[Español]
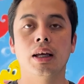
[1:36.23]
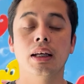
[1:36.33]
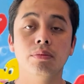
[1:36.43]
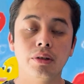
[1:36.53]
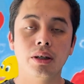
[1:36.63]

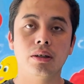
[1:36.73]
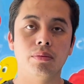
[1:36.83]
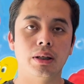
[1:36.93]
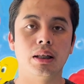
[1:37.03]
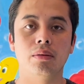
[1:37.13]
Es muy
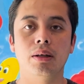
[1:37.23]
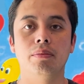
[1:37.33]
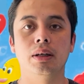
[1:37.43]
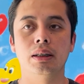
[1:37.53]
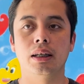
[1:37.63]
recomendable
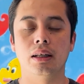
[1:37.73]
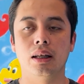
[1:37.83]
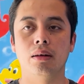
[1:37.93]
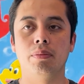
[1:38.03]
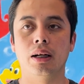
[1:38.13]
más que
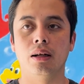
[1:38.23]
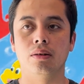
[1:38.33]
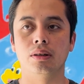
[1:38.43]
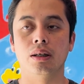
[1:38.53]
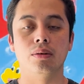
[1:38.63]
nada para
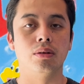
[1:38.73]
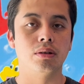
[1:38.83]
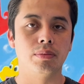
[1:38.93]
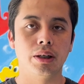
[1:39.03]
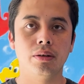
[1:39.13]
los
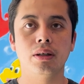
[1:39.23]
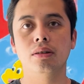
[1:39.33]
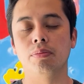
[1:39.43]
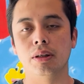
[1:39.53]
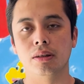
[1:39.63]
adultos
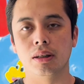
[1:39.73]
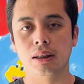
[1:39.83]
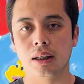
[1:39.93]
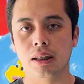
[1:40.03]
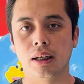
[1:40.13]
mayores o
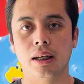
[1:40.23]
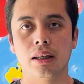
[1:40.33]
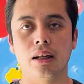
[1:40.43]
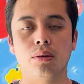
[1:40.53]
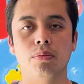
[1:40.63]
personas que
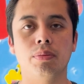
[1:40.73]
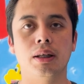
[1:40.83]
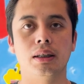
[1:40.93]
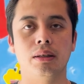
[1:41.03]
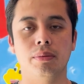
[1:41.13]
tengan algún
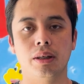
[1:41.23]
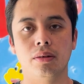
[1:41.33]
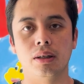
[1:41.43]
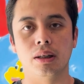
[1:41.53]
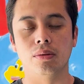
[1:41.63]

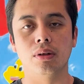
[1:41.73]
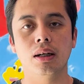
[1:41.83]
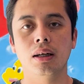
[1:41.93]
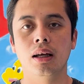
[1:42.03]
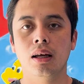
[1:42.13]
padecimiento
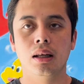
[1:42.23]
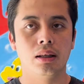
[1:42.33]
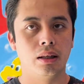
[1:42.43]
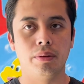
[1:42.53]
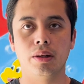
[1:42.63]
articular,
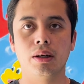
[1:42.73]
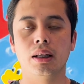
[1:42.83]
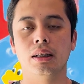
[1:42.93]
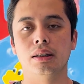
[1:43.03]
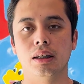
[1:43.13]
debido a que
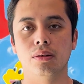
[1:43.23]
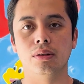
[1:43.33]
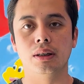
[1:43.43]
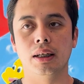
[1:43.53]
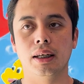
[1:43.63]
les
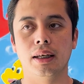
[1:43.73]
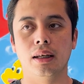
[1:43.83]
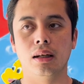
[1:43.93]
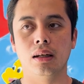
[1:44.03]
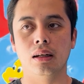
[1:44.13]
reduce
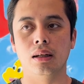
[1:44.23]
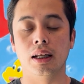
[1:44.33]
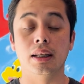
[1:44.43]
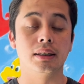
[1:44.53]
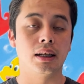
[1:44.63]

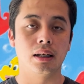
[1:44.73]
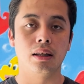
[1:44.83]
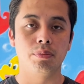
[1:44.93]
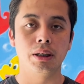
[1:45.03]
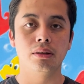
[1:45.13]
la descarga
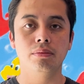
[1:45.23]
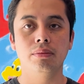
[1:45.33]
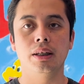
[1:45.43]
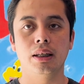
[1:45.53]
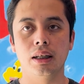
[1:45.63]
de peso
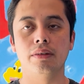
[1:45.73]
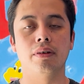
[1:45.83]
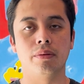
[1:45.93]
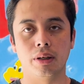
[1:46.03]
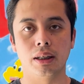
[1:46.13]
y les
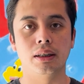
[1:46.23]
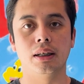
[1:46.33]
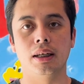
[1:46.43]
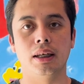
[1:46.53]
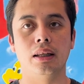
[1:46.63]

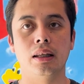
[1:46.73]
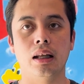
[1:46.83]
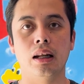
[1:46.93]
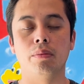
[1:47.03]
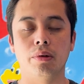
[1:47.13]
favorece en
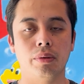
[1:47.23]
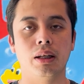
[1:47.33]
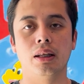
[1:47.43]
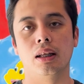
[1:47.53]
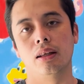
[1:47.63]
la
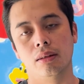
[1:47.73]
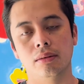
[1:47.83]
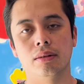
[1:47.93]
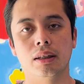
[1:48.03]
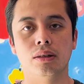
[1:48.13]
movilidad
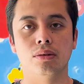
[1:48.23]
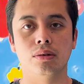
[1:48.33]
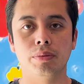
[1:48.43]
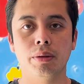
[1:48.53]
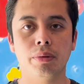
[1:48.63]
de
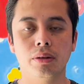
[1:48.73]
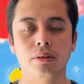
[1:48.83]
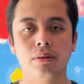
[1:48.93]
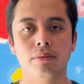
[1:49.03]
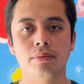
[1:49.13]
sus
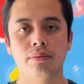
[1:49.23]
miembros.